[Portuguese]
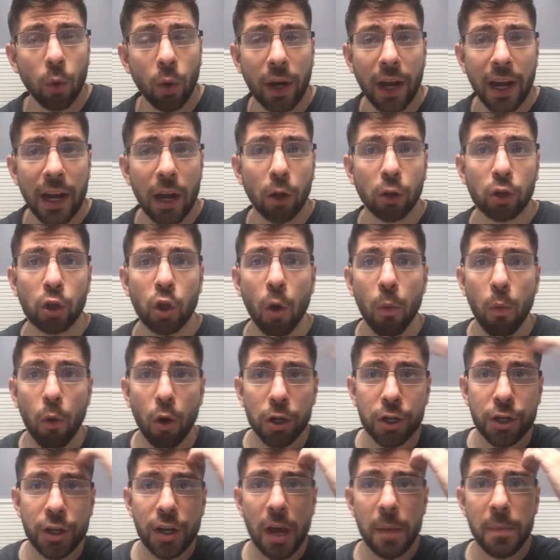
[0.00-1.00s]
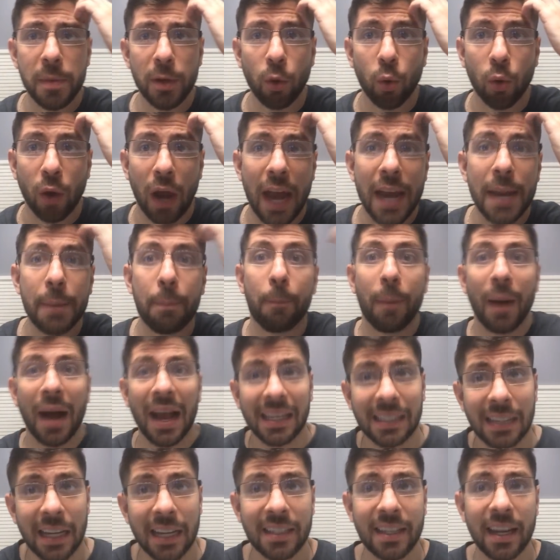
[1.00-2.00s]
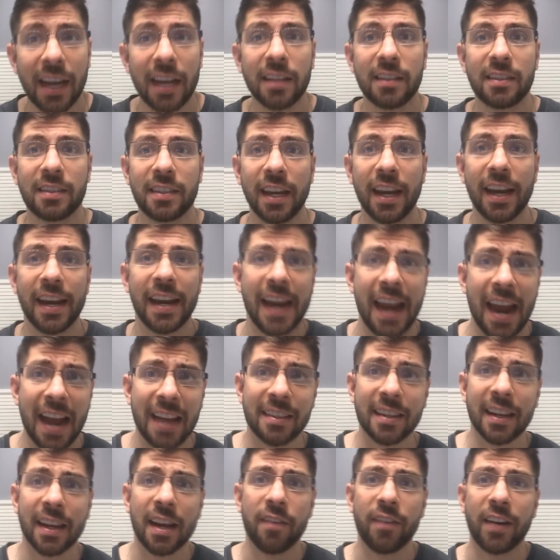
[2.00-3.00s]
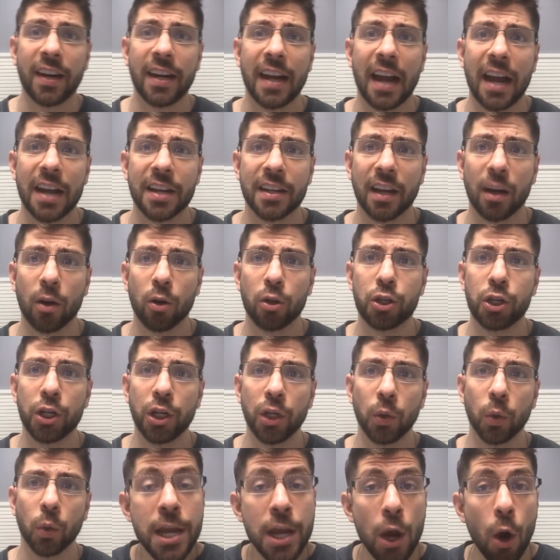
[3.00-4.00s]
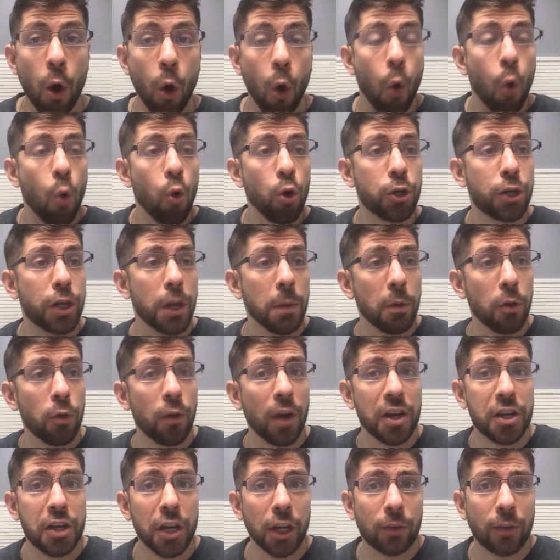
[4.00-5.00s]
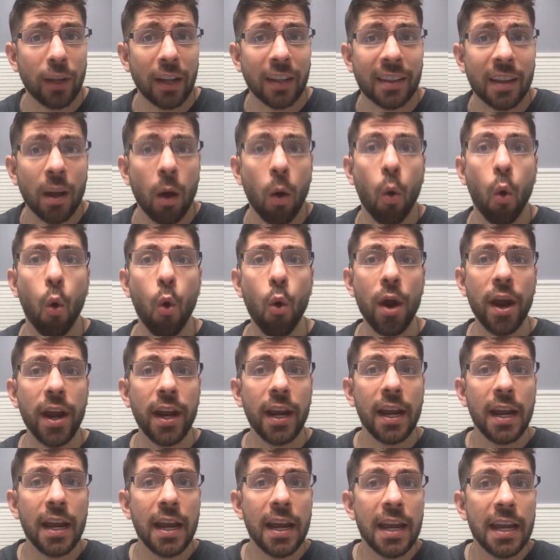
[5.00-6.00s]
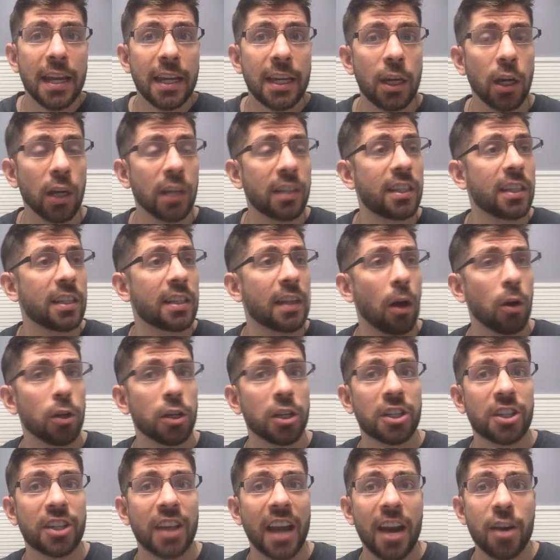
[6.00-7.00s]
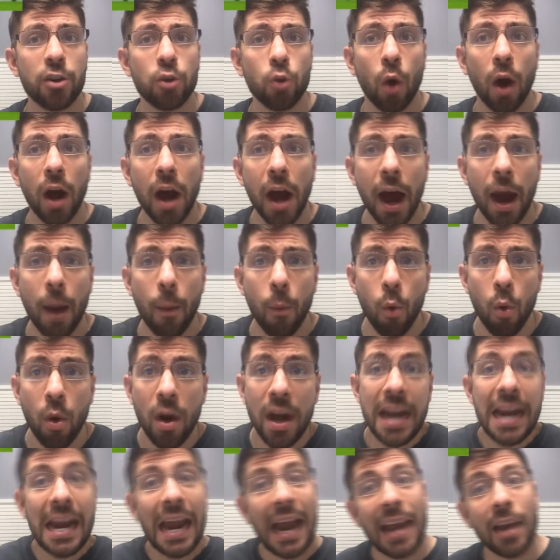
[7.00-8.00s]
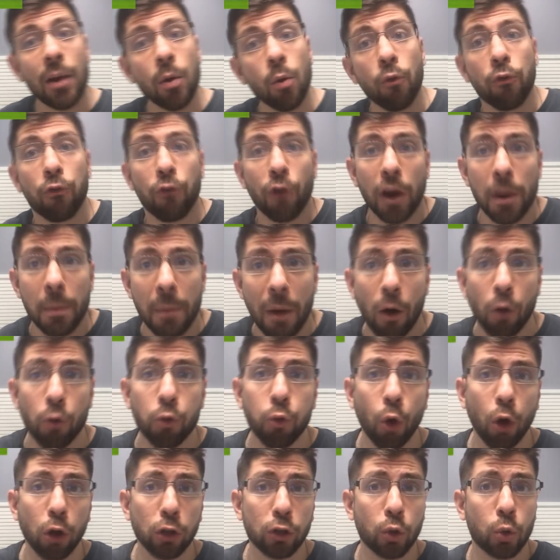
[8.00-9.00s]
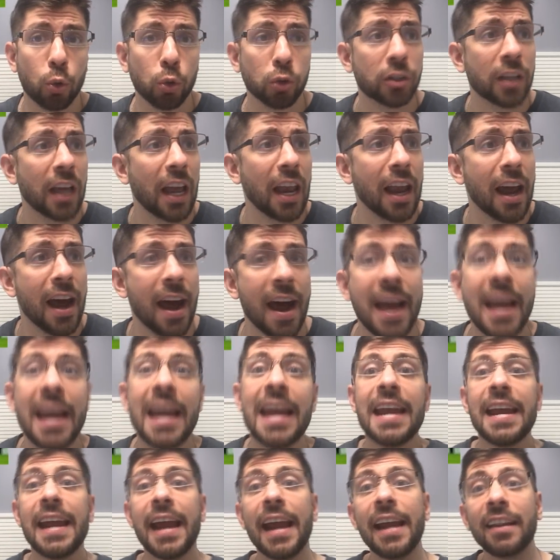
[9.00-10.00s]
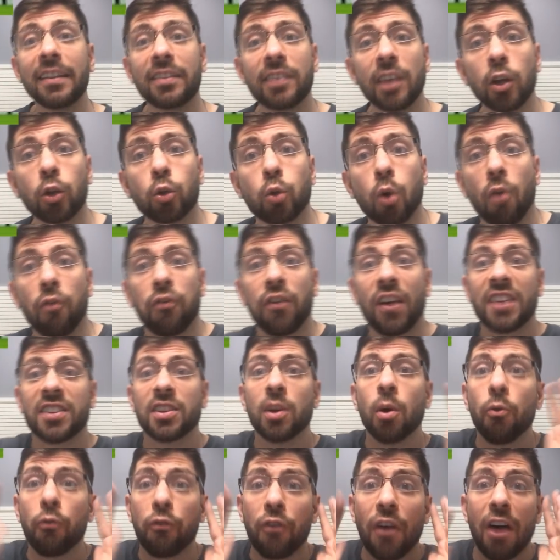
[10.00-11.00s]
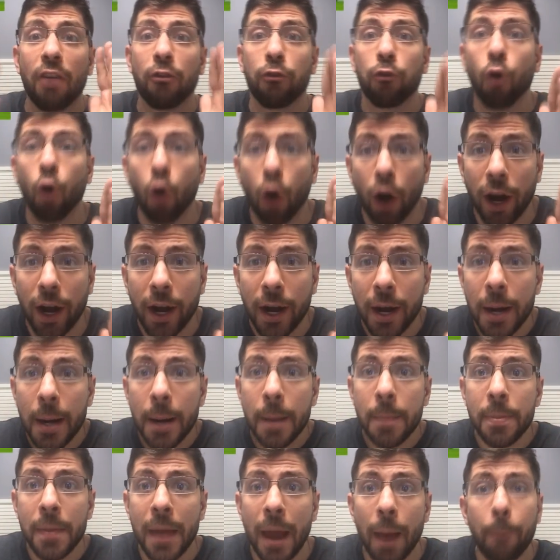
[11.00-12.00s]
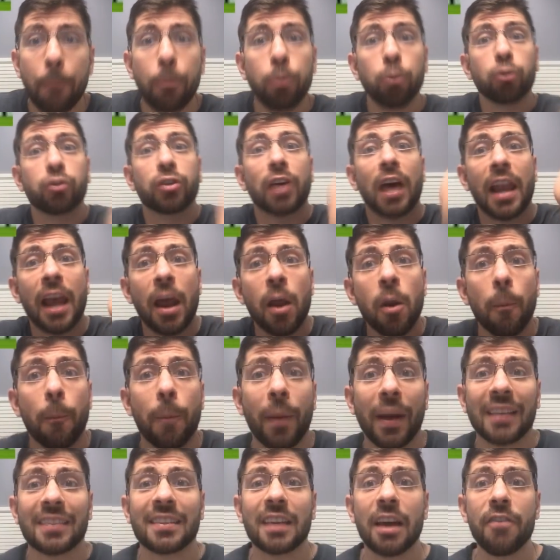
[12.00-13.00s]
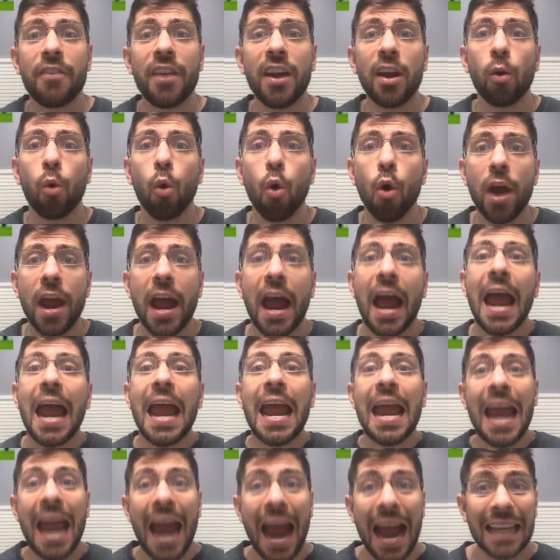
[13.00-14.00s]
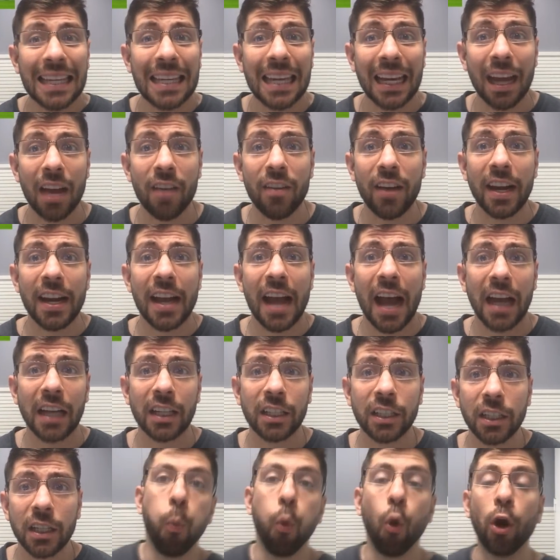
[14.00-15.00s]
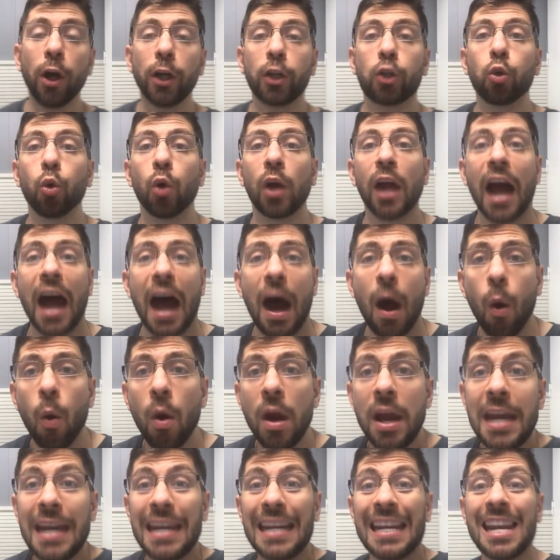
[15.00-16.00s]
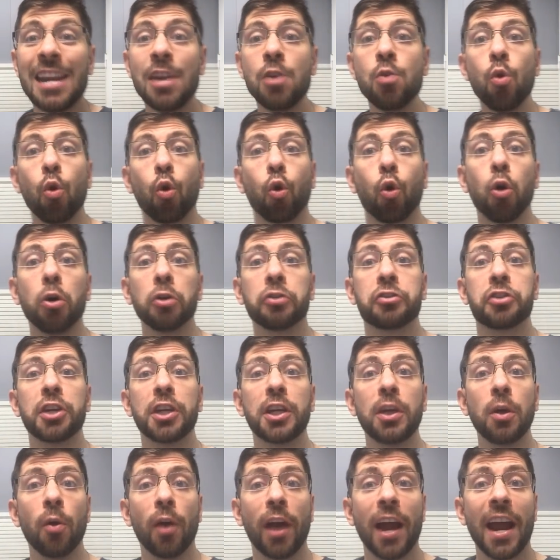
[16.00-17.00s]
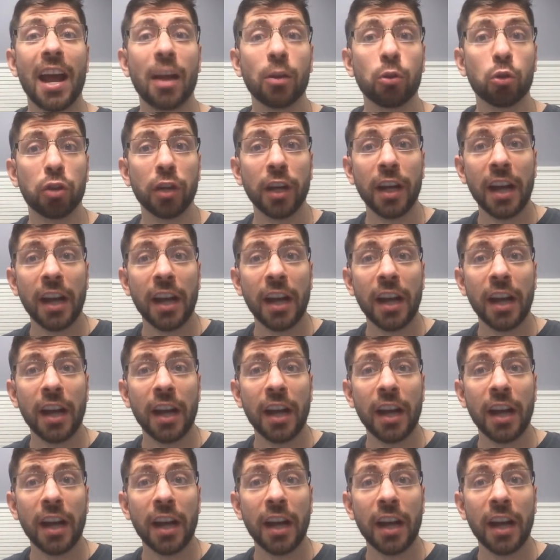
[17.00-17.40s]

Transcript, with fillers: do canal, tem um monte de amigo lá e passa a Série C. Essa que é a verdade, garotinho. E eu, o time do Egito é tão ruim que esse tal de Sérgio Ramo, ele não foi maldoso com o Salah ele tentou fazer um favor, né? Pro Salah não passar vergonha. Essa é que é a verdade. Portugal que não conseguiu ganhar dos